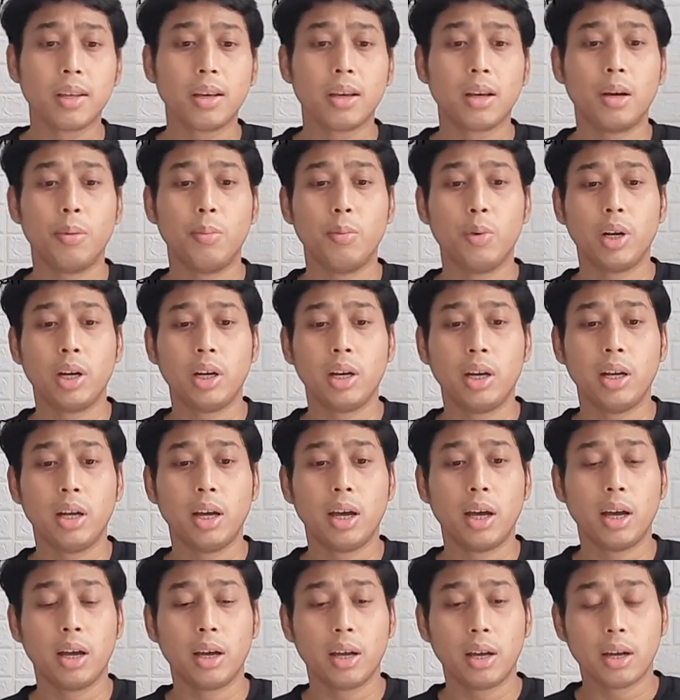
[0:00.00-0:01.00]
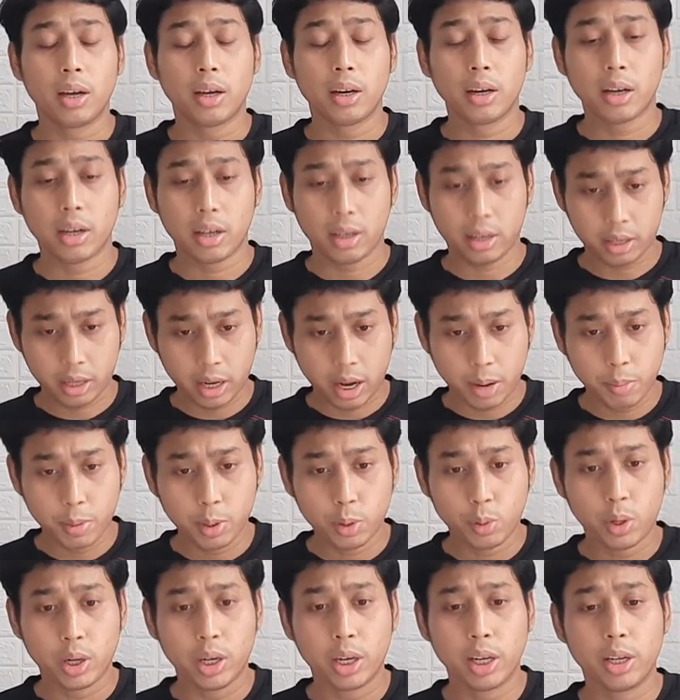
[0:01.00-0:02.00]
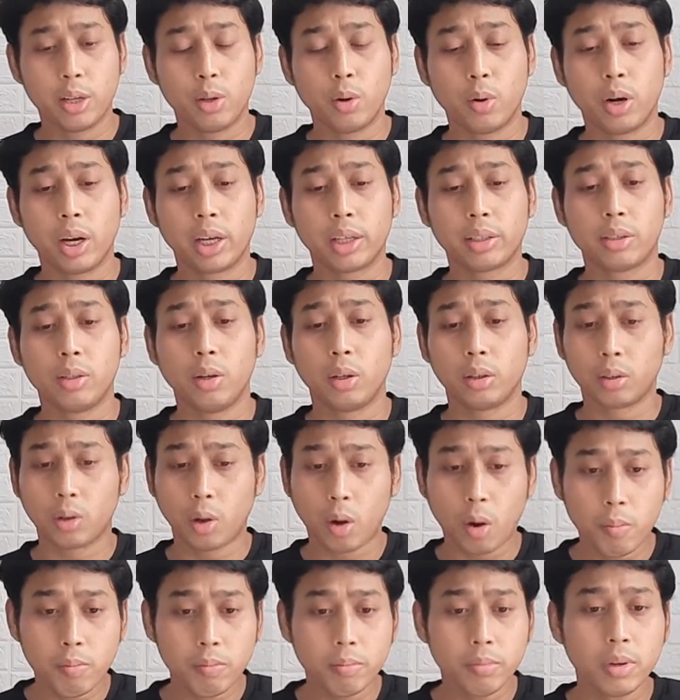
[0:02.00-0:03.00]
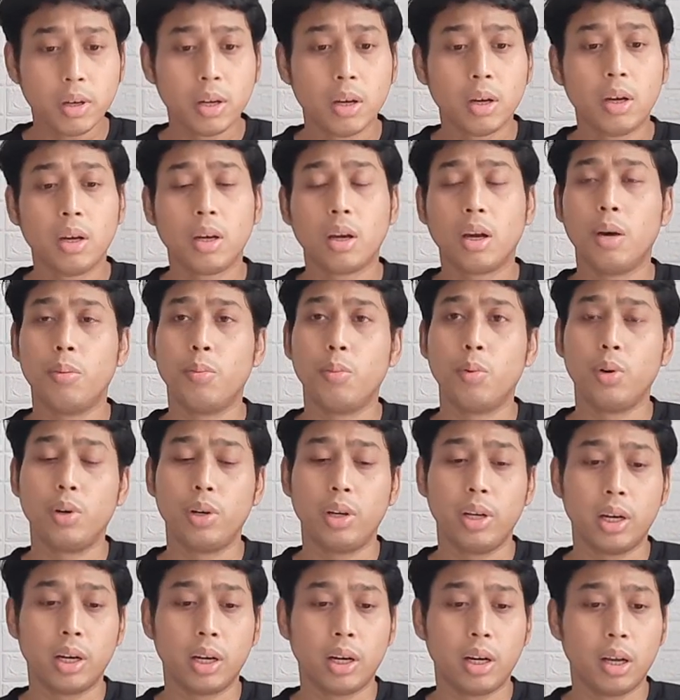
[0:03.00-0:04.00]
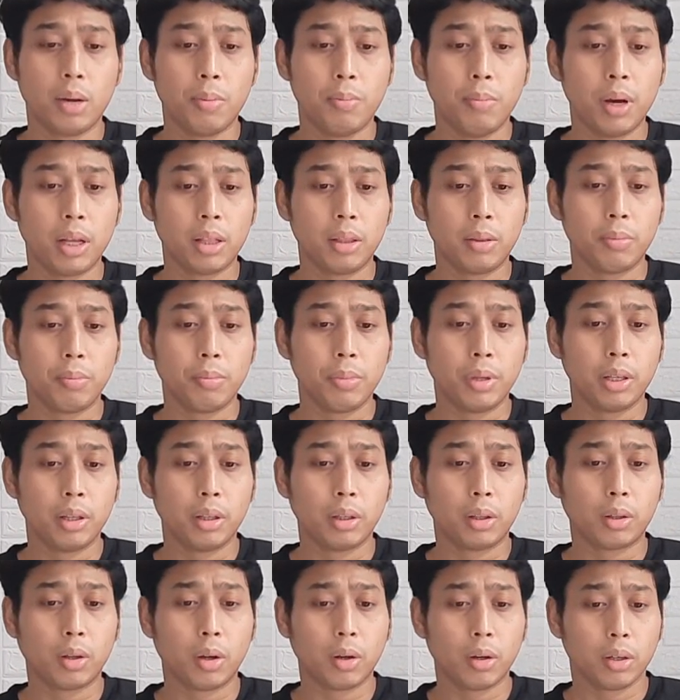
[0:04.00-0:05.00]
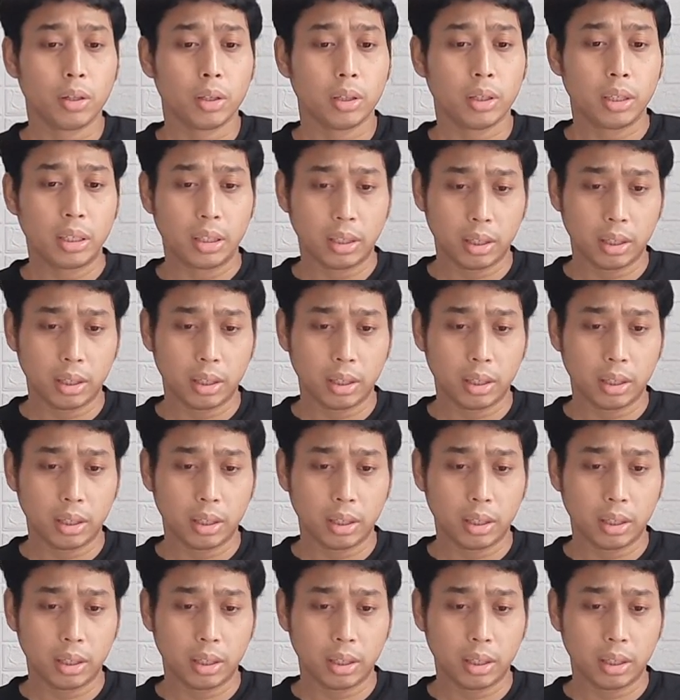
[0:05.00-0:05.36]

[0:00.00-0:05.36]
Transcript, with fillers: Kemudian ada, saya ambil juga dari yournext.com. Kemudian ada badminton